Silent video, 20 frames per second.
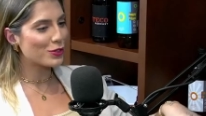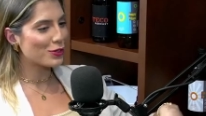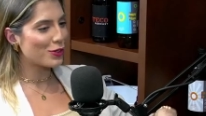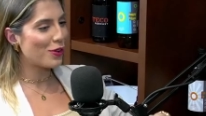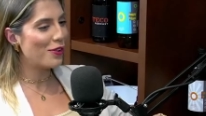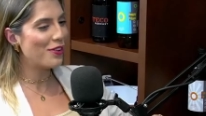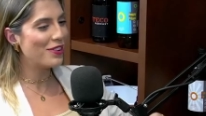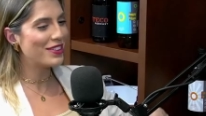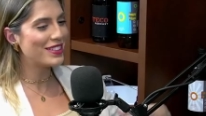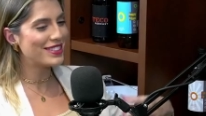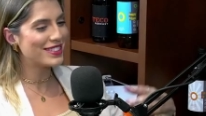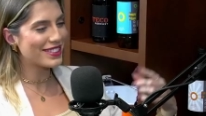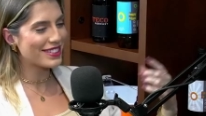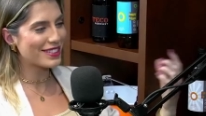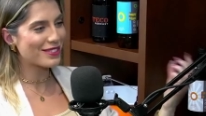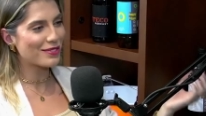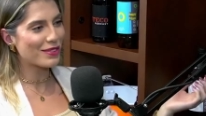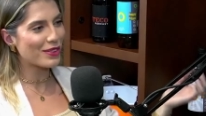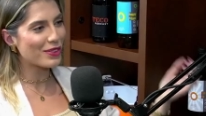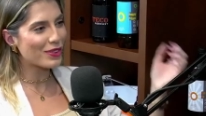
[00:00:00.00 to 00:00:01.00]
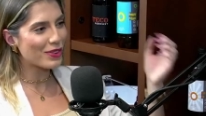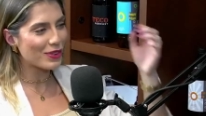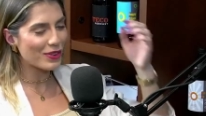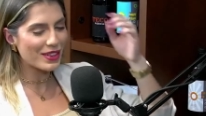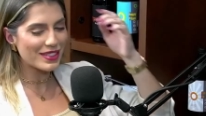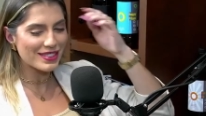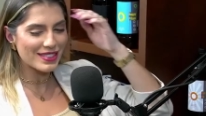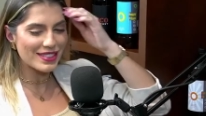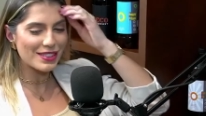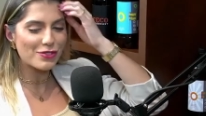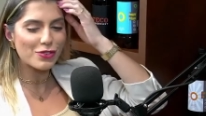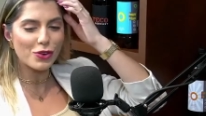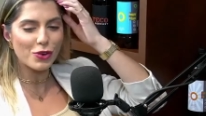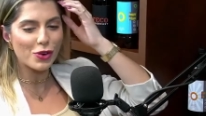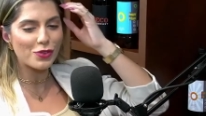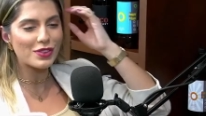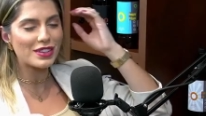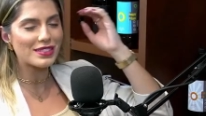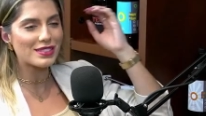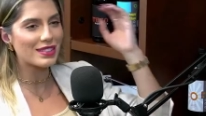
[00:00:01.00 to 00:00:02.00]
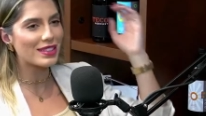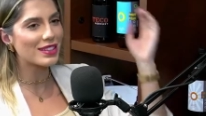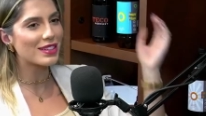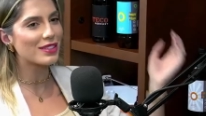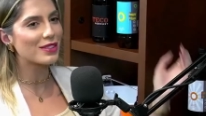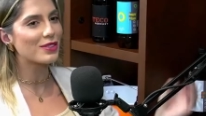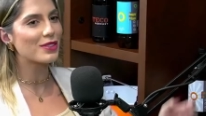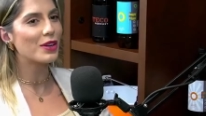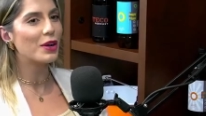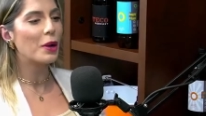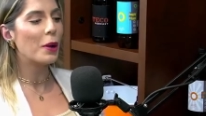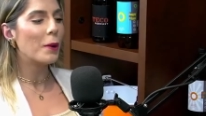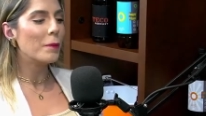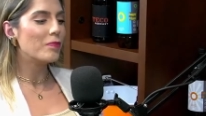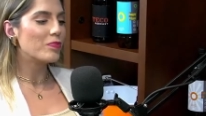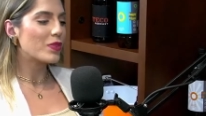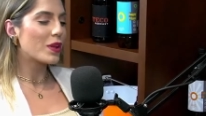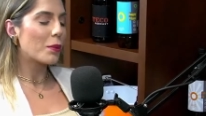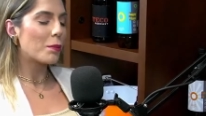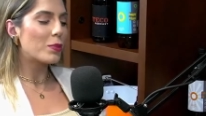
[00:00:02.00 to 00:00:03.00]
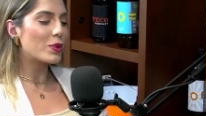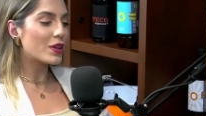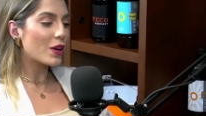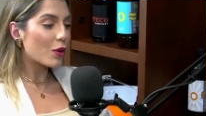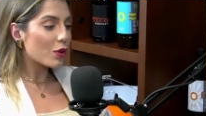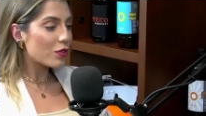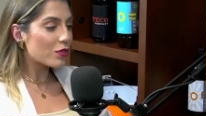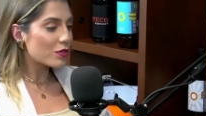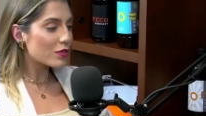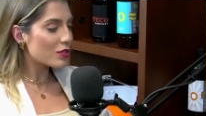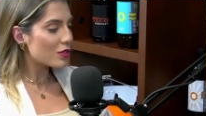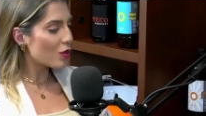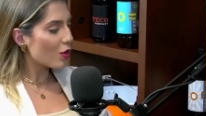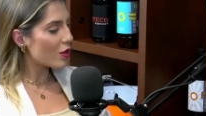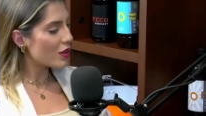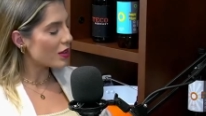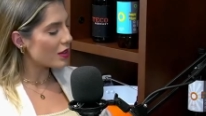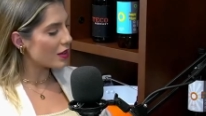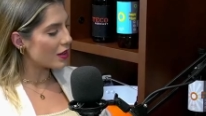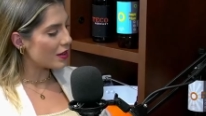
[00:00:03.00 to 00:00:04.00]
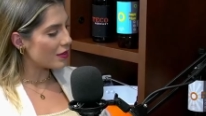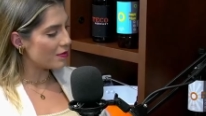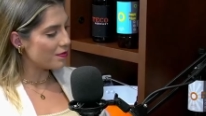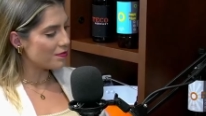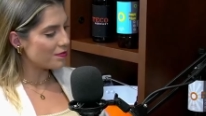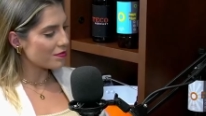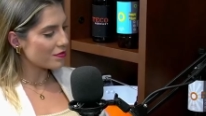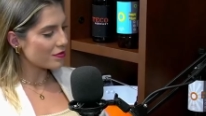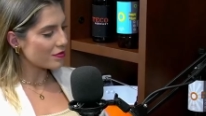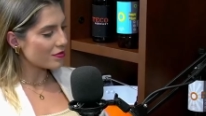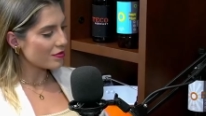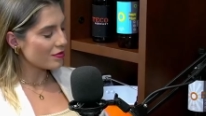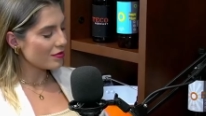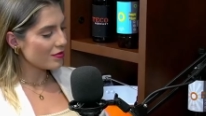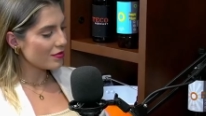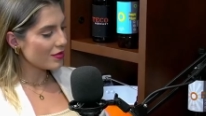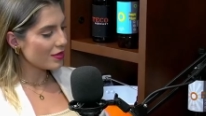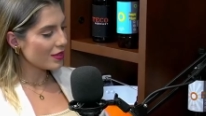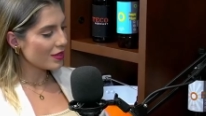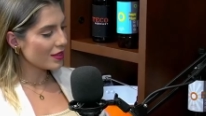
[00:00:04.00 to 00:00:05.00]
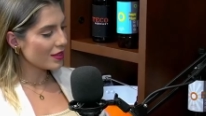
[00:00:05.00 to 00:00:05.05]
fazendo alguma coisa e vou conversando. Porque é o que funciona, né? É, tipo,